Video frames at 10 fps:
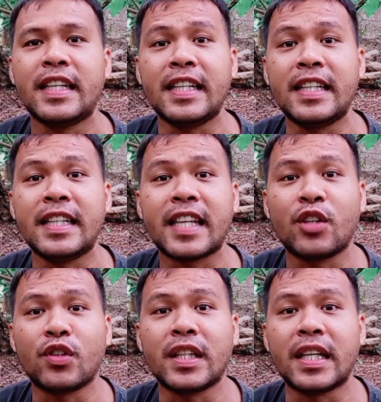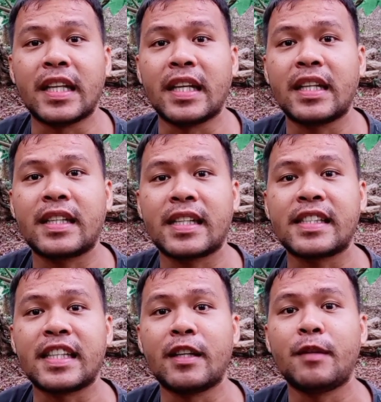hindi tayo titirik
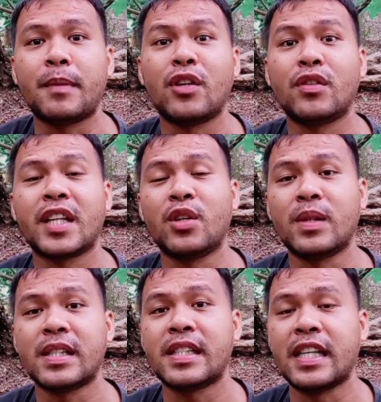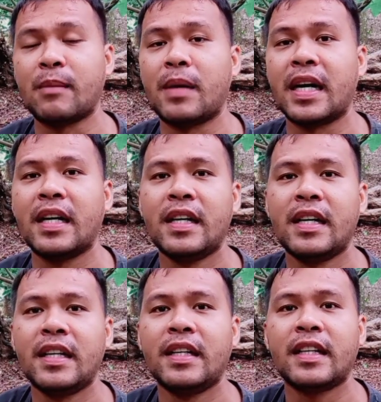kasi meron tayong reserba.
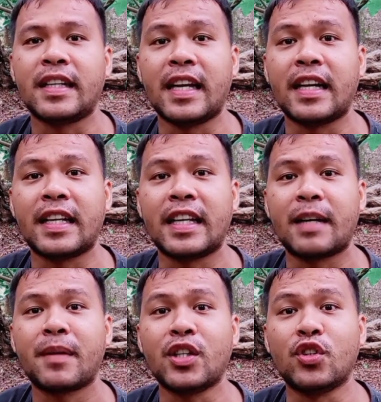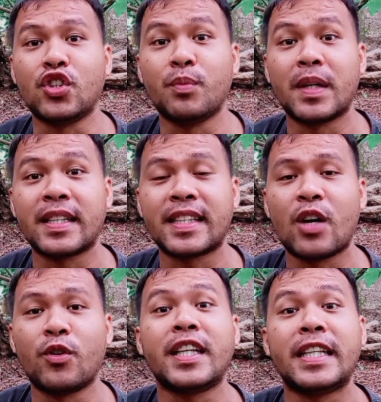Kaya ang hirap ngayon yung mga
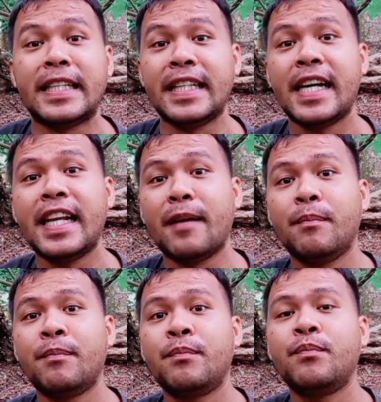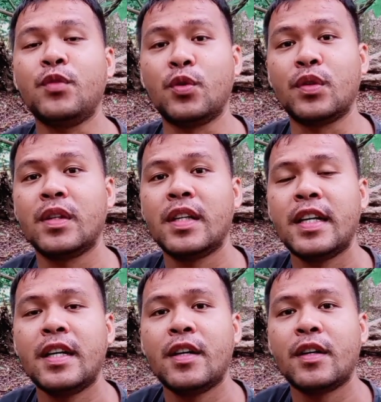taong hindi alam yung,
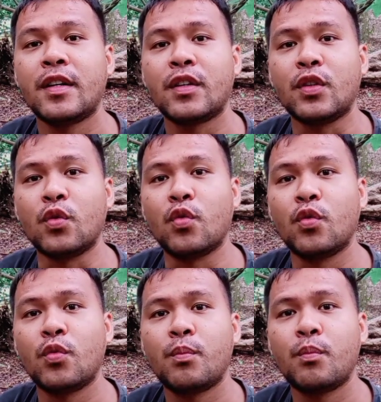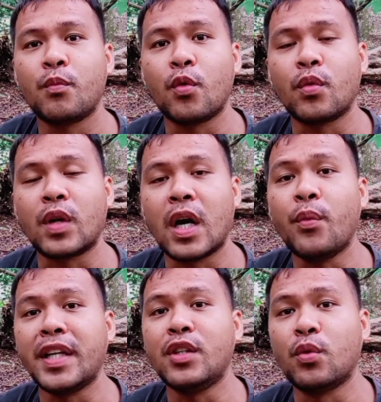yung
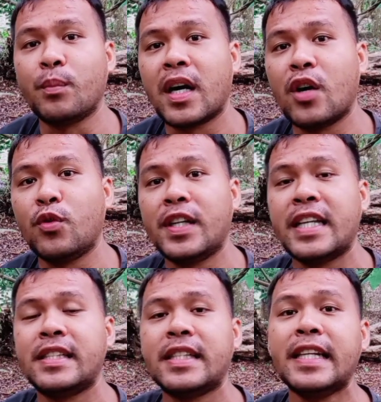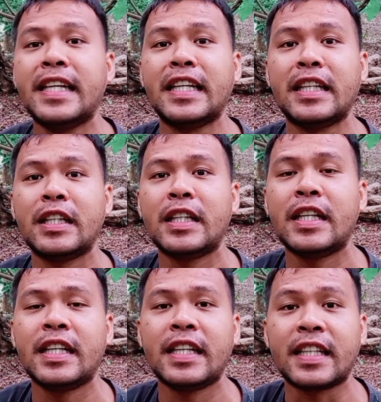gawin yung mga online selling.
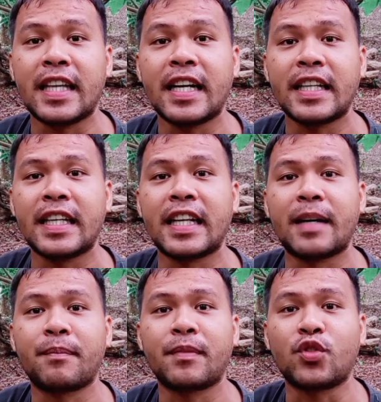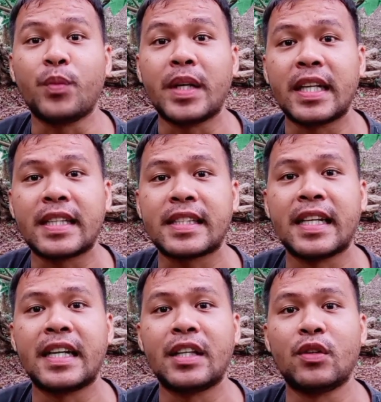Kaya ang hirap tumirik
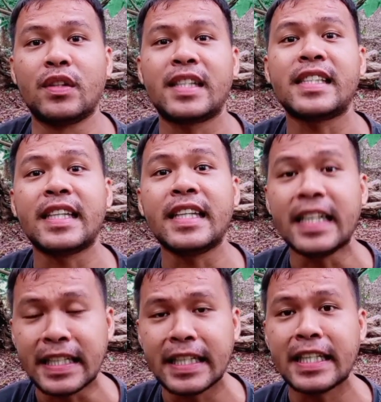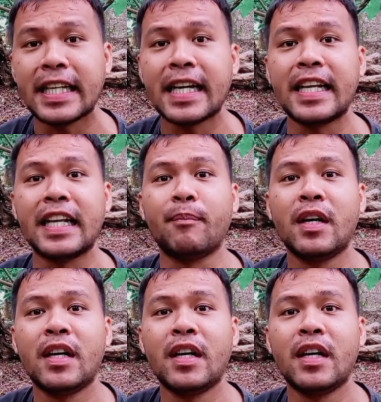sila ngayon kasi hindi nila alam